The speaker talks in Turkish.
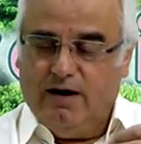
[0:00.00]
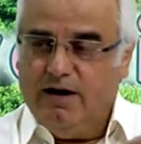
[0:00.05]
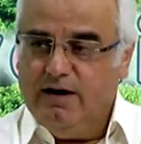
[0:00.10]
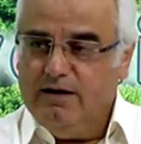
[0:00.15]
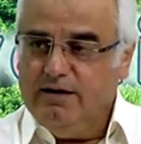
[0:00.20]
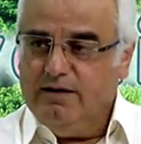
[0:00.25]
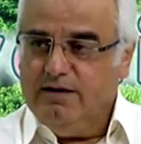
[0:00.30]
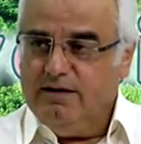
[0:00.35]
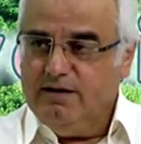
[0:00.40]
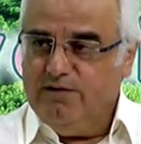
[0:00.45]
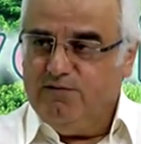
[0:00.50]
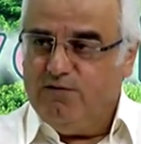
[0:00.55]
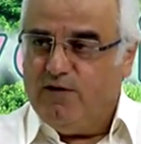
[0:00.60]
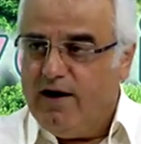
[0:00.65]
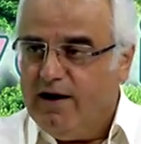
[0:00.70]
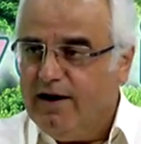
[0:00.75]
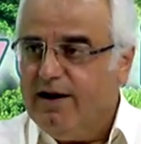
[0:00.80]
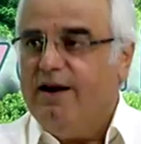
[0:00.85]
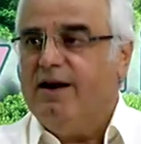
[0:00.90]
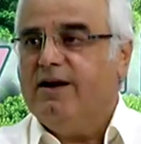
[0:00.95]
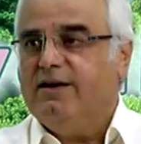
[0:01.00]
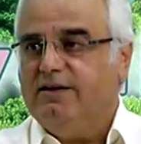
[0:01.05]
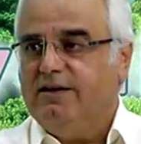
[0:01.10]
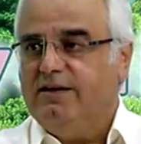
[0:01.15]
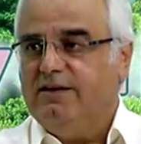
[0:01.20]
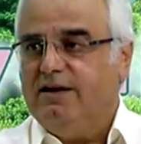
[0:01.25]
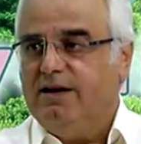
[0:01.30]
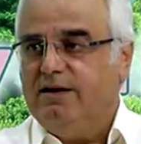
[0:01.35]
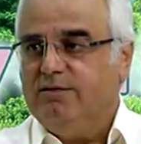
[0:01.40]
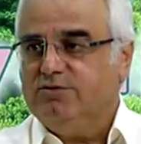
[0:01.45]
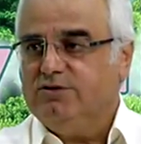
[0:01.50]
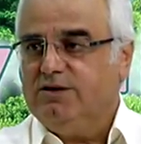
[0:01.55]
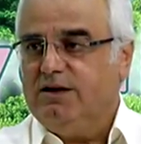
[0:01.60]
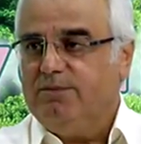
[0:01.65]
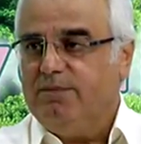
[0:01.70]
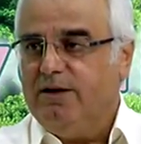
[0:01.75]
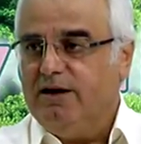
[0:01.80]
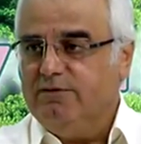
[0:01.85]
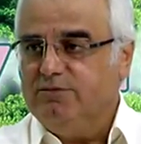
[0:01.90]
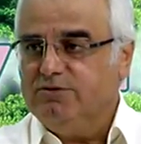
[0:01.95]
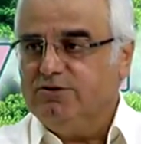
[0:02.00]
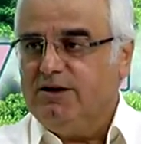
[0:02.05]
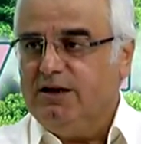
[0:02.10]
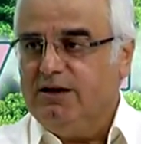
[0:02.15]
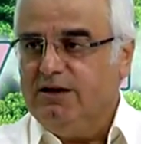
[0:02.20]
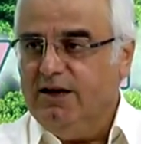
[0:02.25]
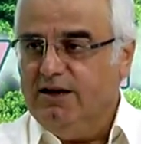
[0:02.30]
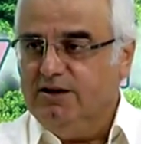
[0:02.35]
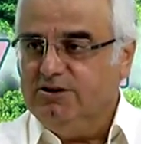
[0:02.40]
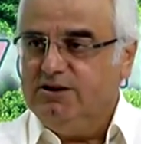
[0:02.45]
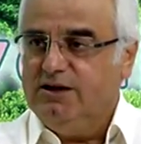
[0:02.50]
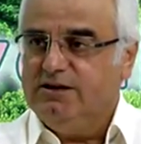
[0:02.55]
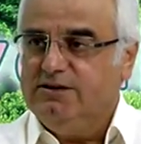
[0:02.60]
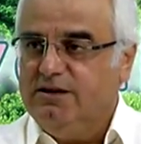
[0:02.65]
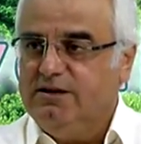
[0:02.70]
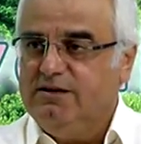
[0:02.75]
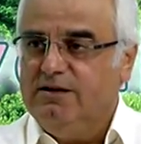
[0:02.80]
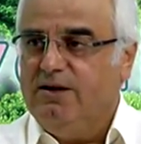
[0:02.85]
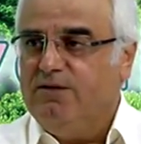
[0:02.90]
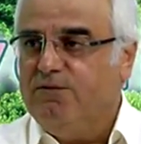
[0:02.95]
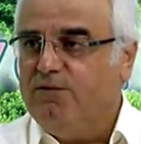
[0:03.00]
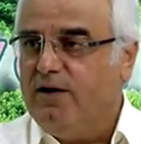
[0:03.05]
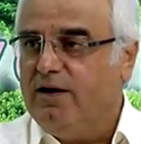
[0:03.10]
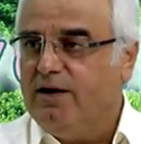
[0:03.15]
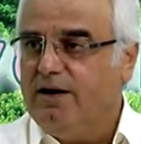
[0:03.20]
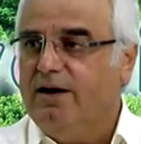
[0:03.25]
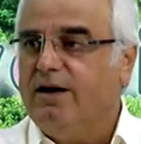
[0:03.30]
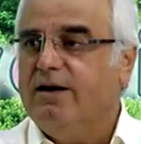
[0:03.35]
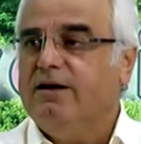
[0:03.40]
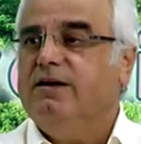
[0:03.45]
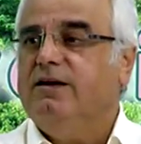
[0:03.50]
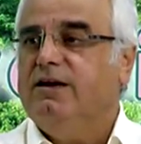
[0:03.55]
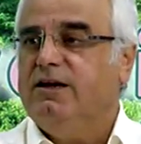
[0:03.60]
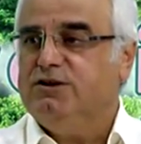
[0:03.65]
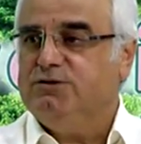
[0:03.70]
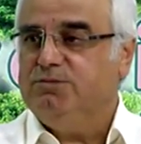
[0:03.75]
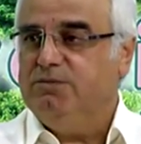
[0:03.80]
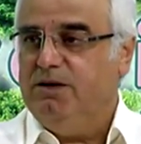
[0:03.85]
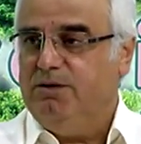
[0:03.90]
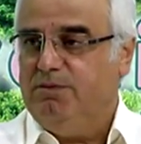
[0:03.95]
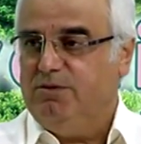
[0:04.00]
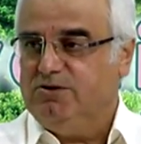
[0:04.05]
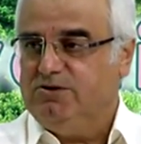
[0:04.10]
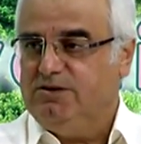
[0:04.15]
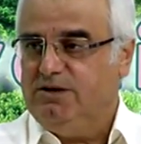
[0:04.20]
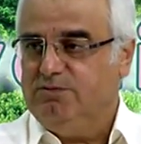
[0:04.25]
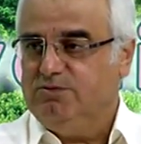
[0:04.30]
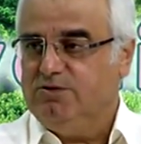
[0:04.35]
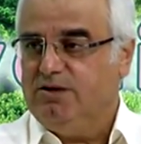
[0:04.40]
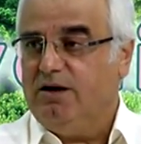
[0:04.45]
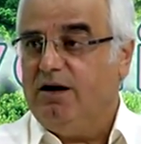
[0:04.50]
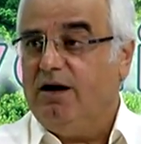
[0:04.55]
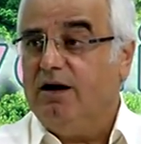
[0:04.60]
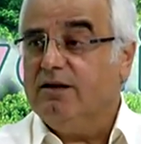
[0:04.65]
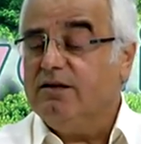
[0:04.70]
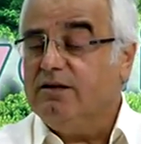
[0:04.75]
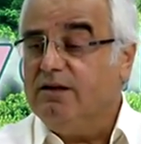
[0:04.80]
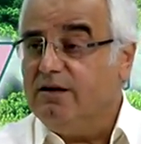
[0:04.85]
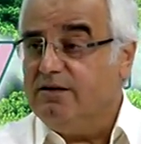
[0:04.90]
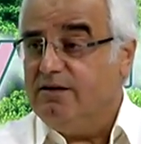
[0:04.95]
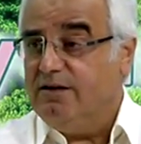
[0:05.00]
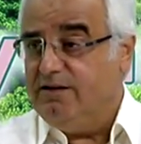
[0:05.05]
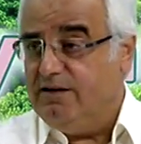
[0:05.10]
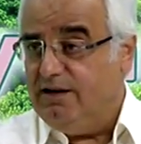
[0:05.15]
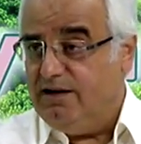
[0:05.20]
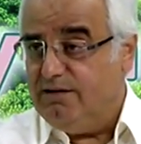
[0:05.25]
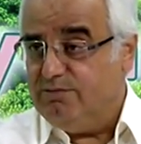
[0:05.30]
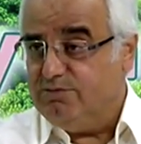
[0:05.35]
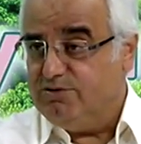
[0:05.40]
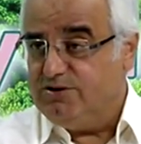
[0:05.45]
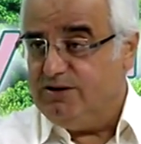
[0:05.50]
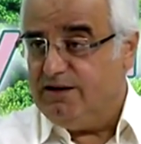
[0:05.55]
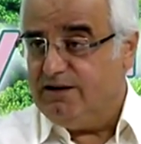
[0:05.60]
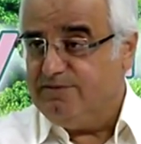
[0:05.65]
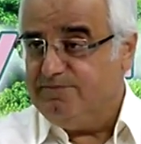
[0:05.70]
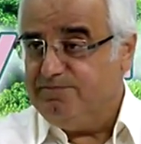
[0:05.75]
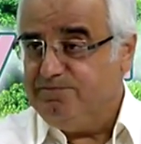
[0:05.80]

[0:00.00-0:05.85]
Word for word: e, fareler de denemişler. Bakmışlar ki enjekte edilen fareler iyileşmeye başlamış. Atlar da denemişler.